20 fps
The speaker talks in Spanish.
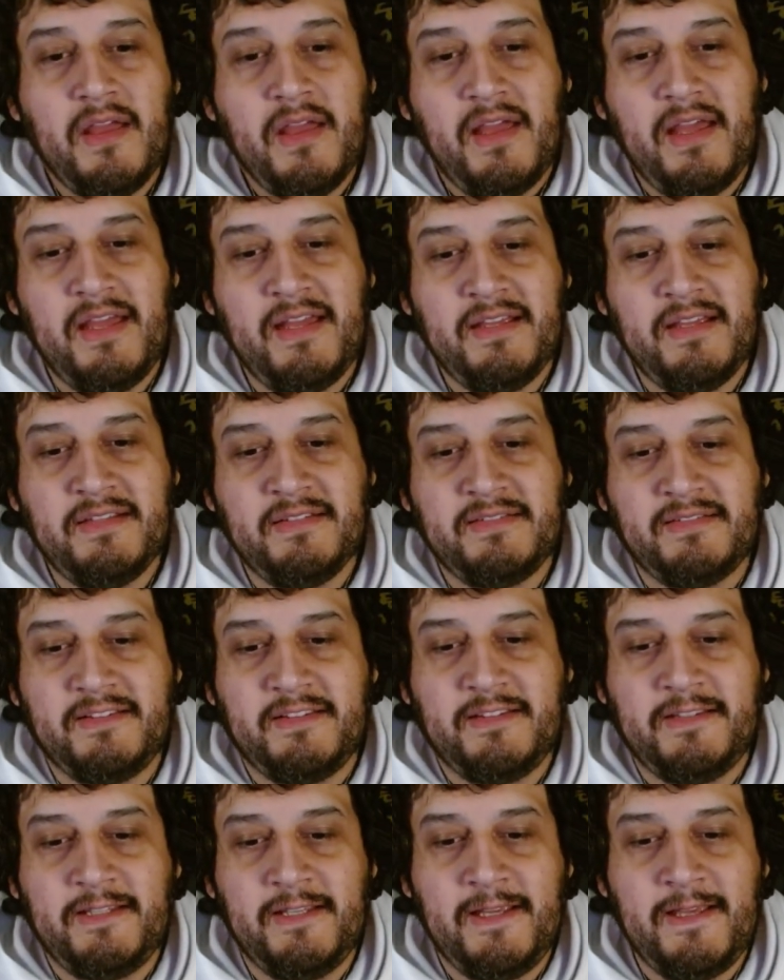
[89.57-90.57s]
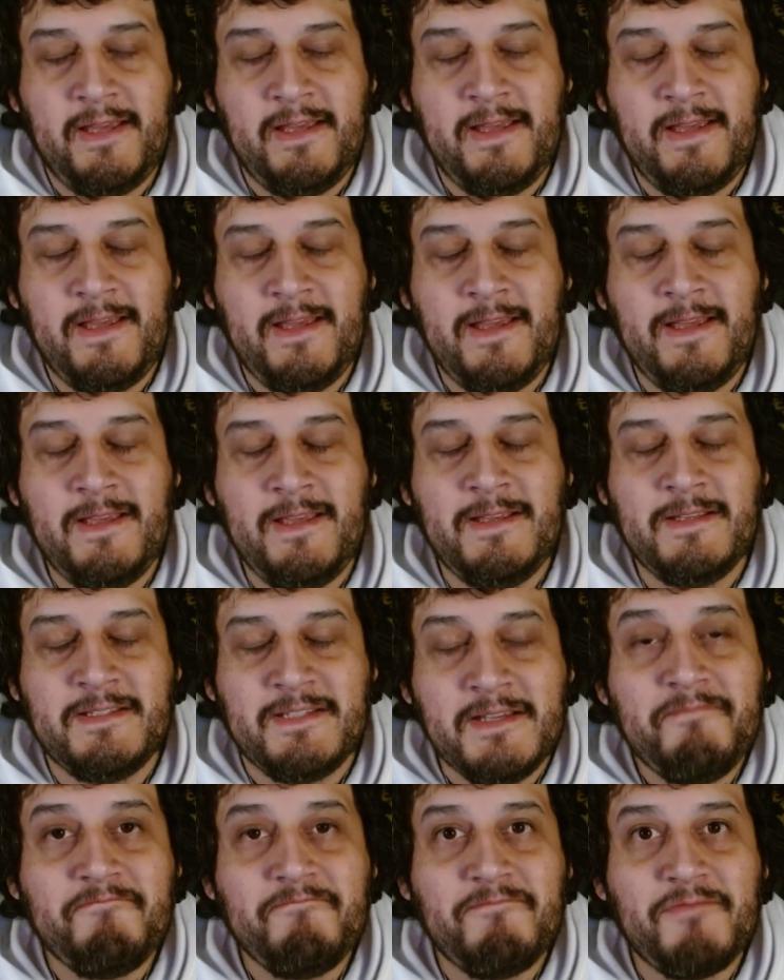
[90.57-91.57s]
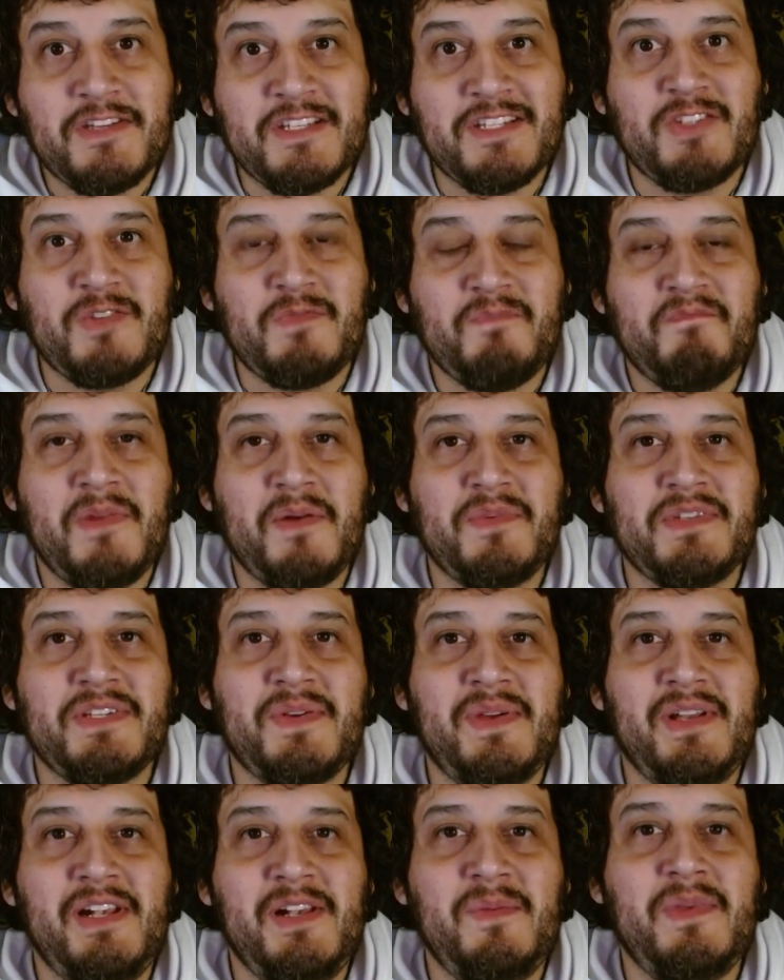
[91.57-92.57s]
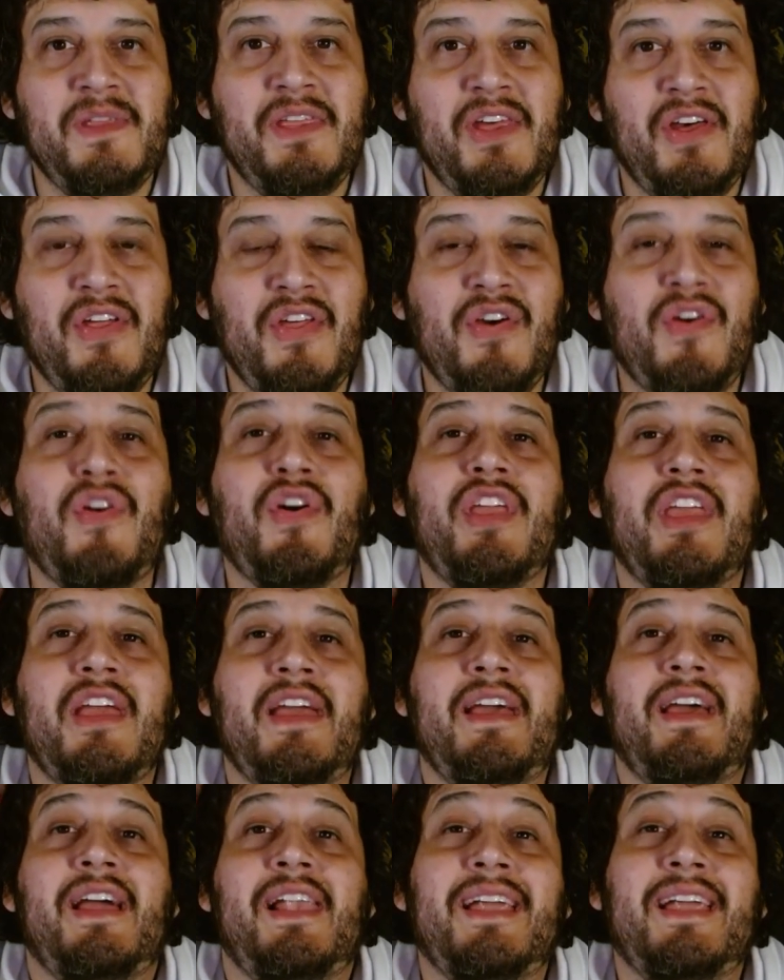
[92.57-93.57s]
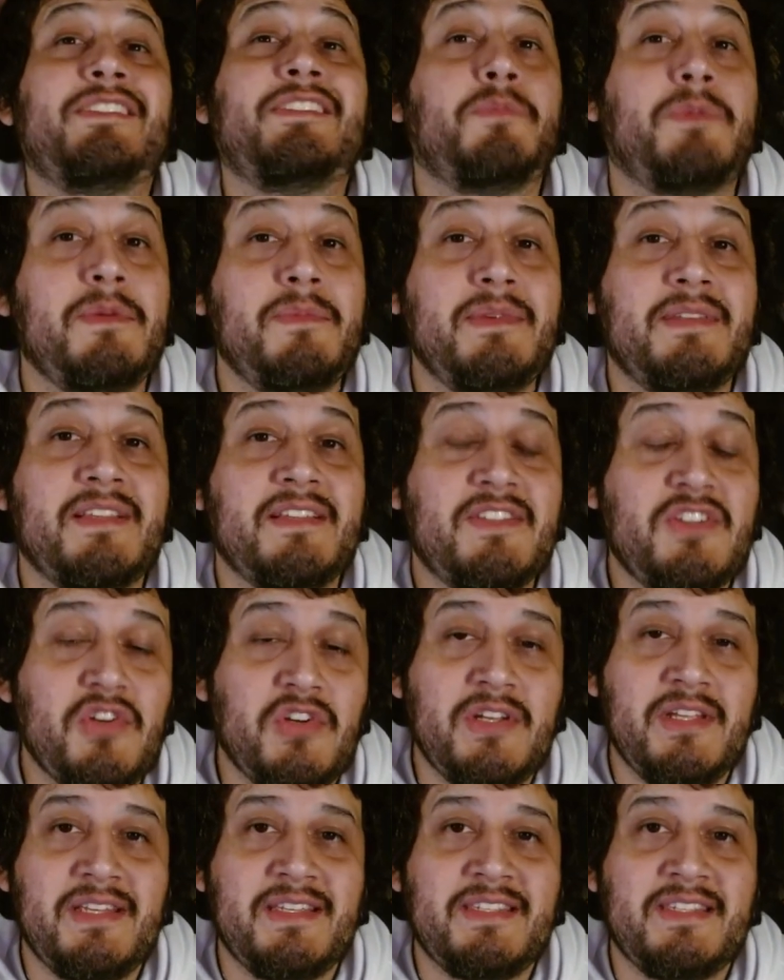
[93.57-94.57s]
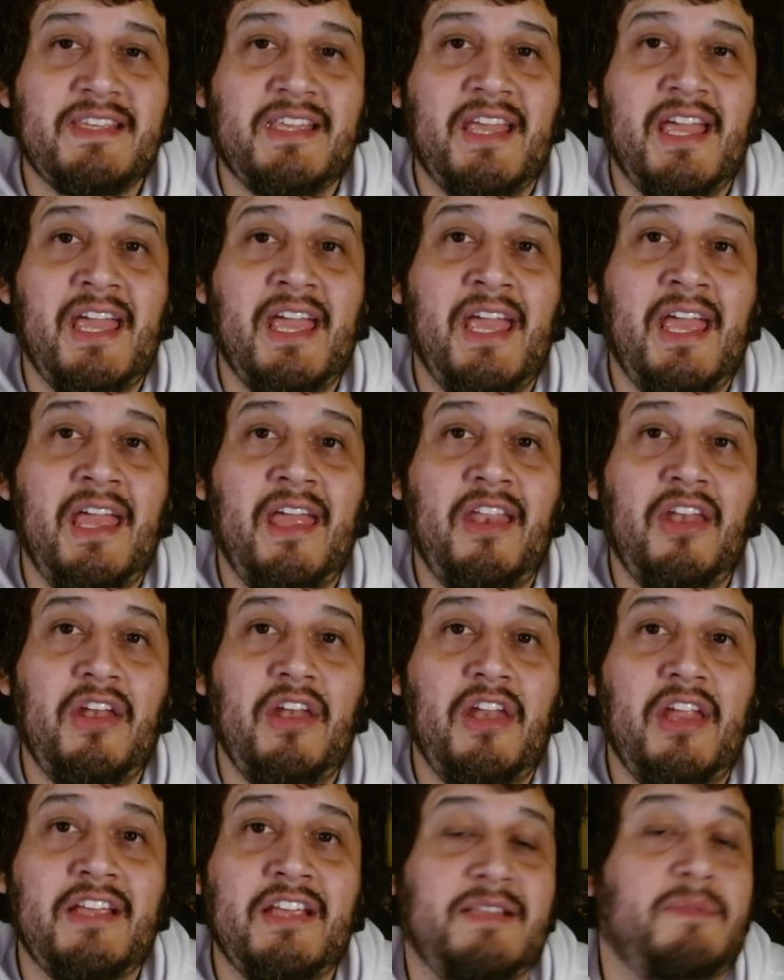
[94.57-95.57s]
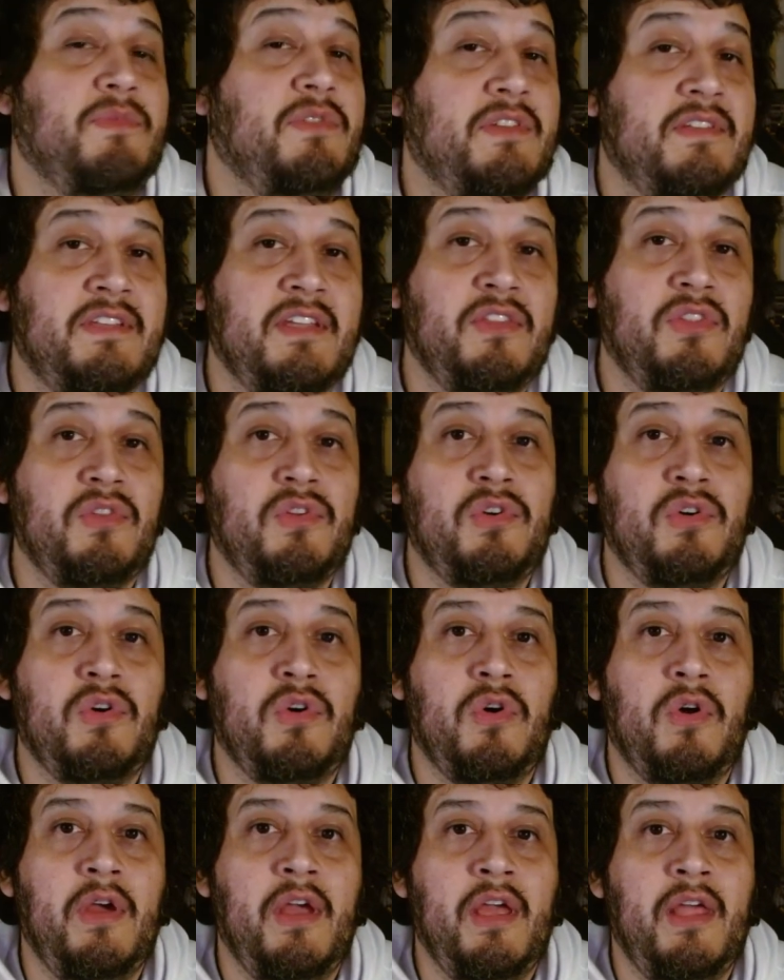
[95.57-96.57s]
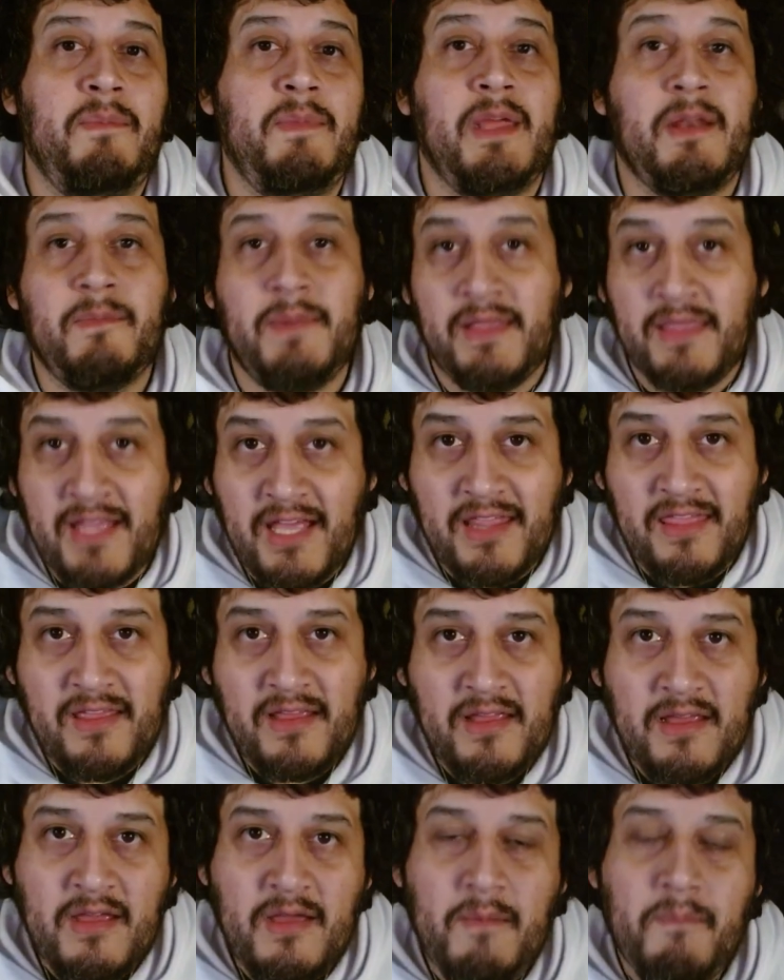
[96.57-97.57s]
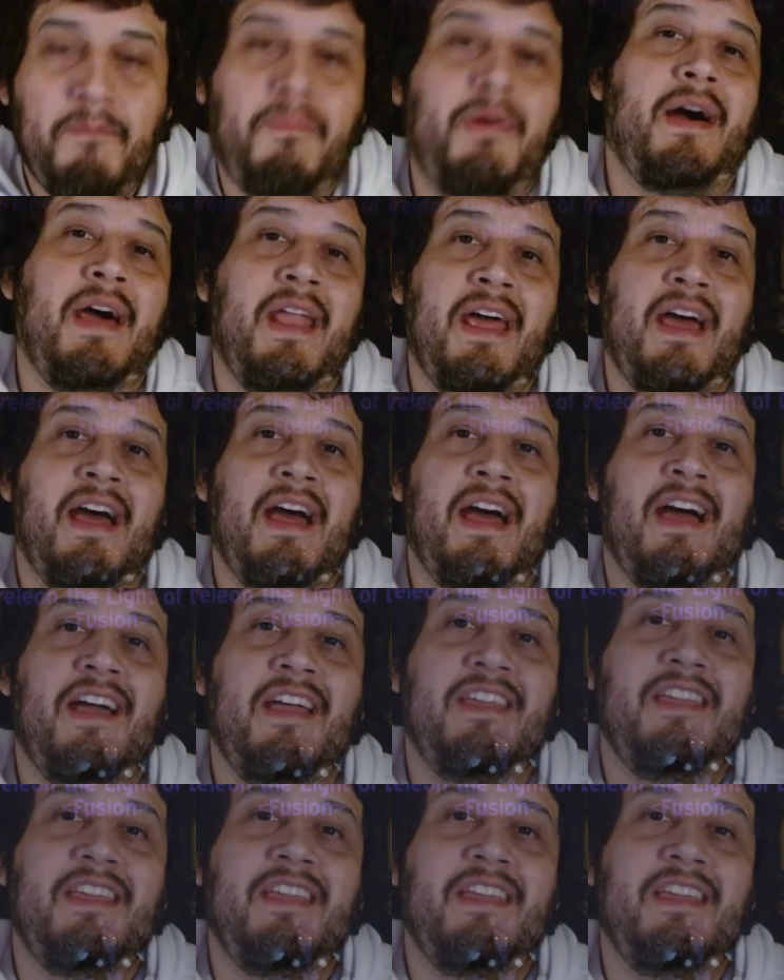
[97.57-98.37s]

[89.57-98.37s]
Este, y sí, pues eso, vamos a ver en el video de hoy las optimizaciones que estamos haciendo en mi hermandad para